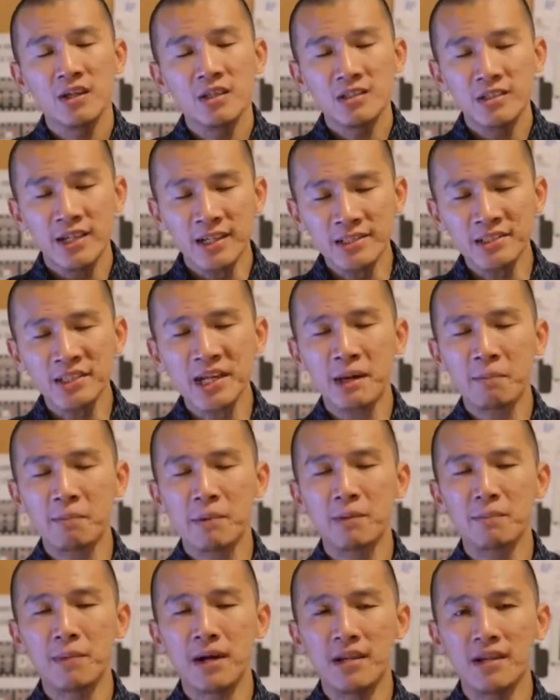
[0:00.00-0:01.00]
Saya secara
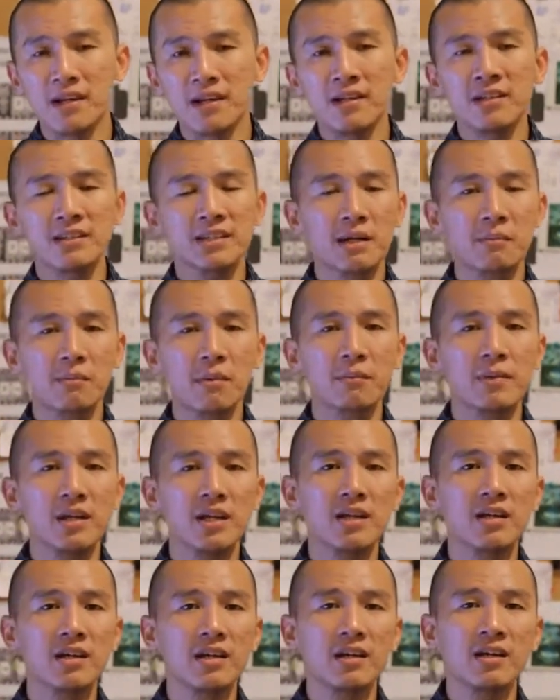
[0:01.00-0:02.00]
pribadi, saya
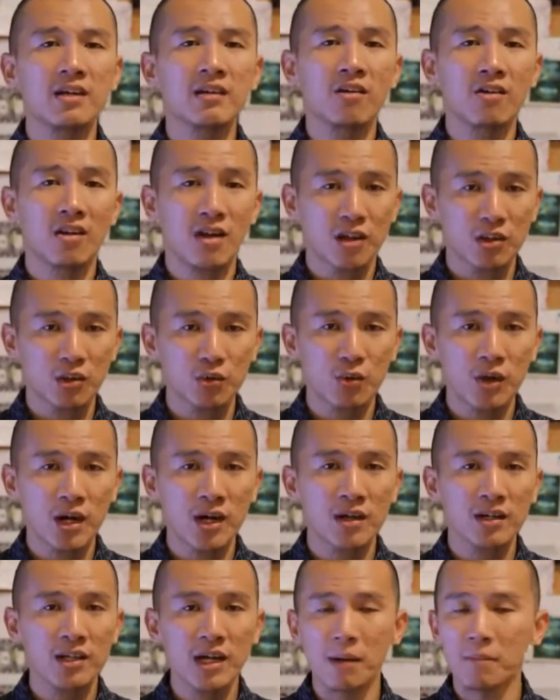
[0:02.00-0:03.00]
memiliki orang
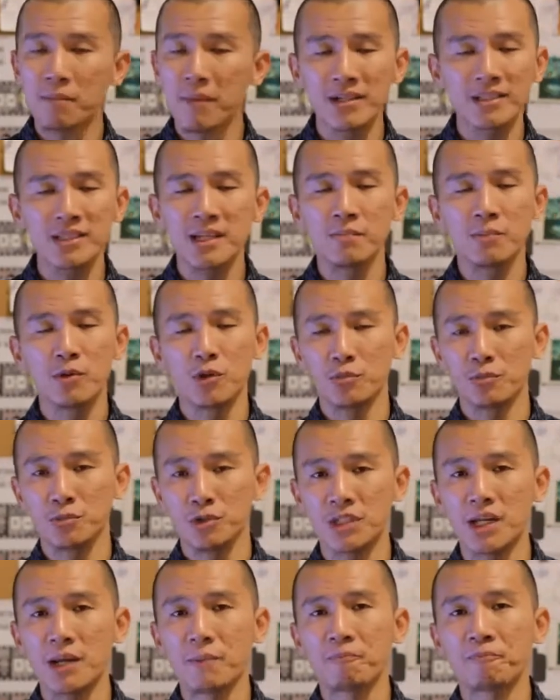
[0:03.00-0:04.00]
tua yang masih belum
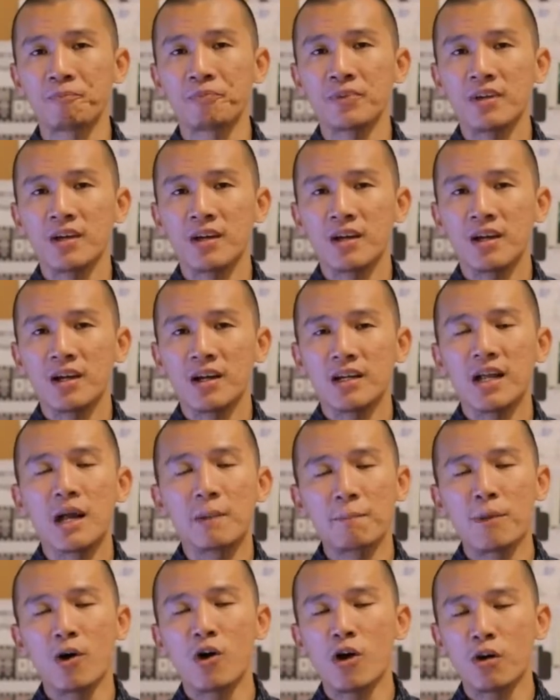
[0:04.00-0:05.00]
muslim.
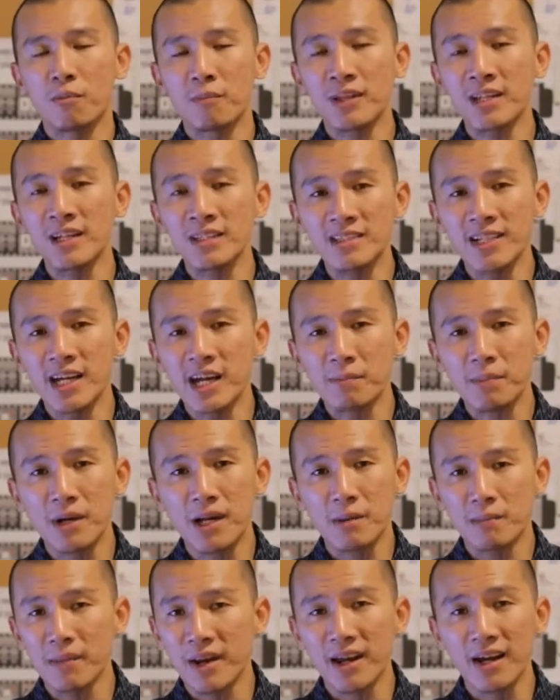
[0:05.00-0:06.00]
Dan penghormatan saya
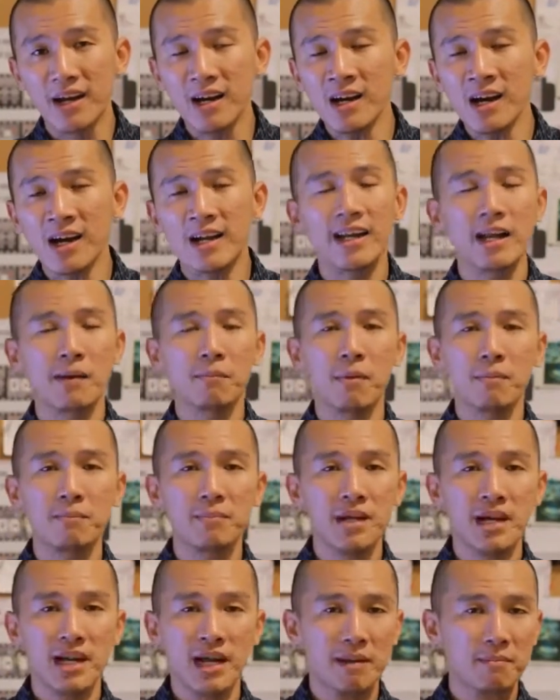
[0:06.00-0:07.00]
kepada mereka adalah
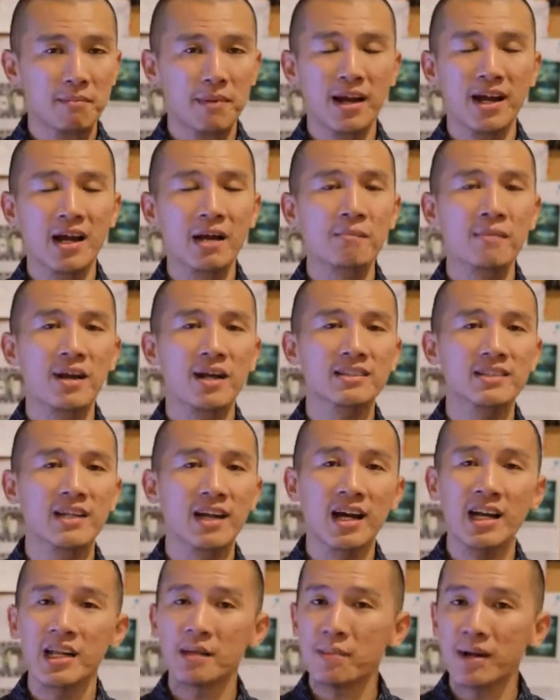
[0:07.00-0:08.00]
membiarkan mereka
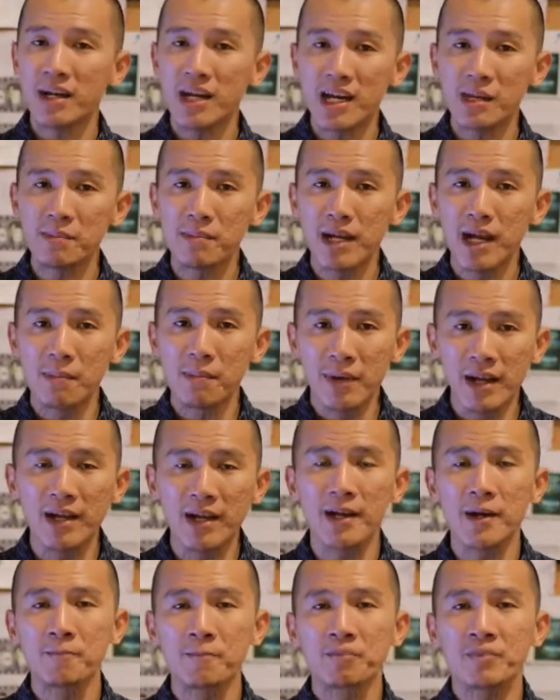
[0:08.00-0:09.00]
melaksanakan ibadah-ibadah
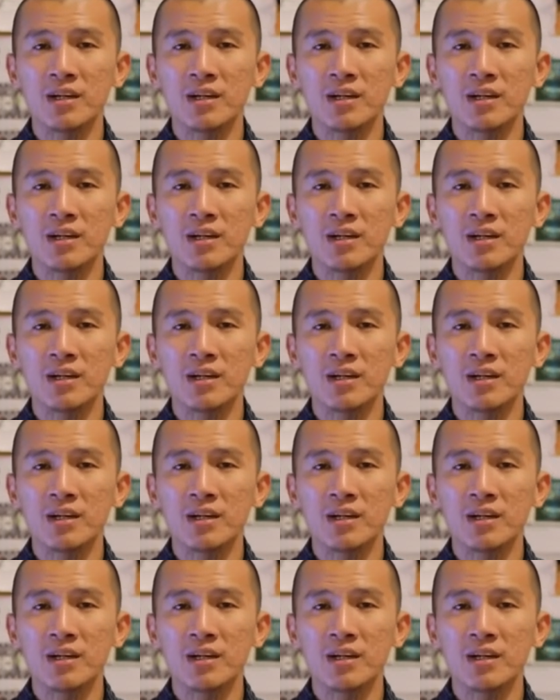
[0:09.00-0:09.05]
mereka.